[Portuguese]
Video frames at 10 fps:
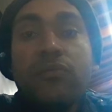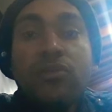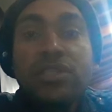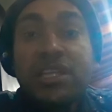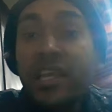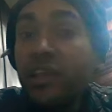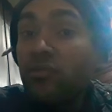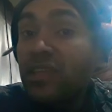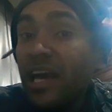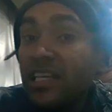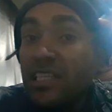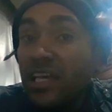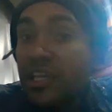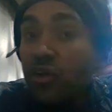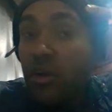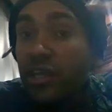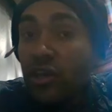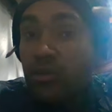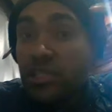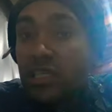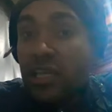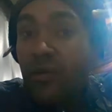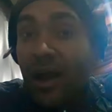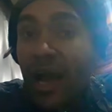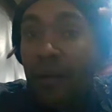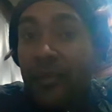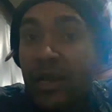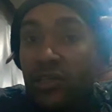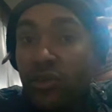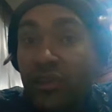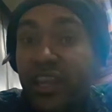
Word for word: Você tem que usar isso aqui, ó, que Deus te deu a cabeça, ó.